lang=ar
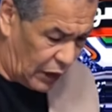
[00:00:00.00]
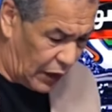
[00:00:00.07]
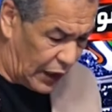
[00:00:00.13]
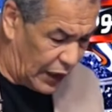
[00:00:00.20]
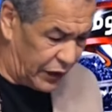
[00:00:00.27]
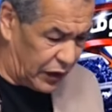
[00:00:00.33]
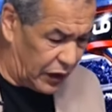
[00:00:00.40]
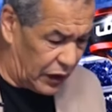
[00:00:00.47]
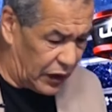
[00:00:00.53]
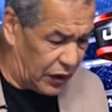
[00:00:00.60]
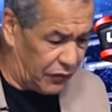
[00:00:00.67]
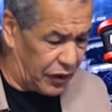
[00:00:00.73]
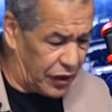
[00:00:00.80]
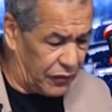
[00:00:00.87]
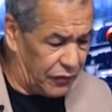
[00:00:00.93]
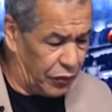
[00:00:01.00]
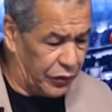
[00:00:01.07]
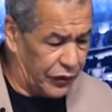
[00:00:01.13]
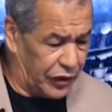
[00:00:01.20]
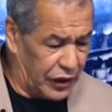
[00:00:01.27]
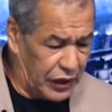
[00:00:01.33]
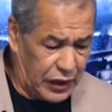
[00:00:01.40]
عندي ليفري
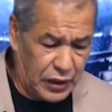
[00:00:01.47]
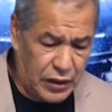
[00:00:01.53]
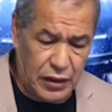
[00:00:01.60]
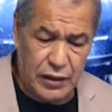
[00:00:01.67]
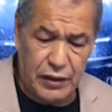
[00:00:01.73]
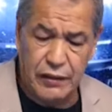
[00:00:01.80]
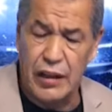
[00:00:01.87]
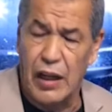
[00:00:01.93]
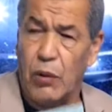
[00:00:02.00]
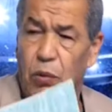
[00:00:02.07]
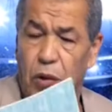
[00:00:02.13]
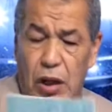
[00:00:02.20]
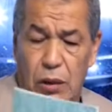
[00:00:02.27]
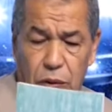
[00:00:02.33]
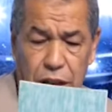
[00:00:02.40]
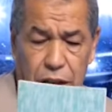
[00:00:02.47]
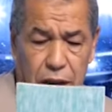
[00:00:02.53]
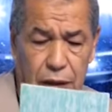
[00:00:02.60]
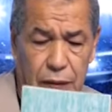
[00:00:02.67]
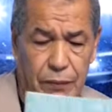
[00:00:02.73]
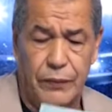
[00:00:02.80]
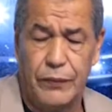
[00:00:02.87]
فونسي تاعو
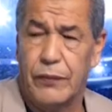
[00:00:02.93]
هاوليك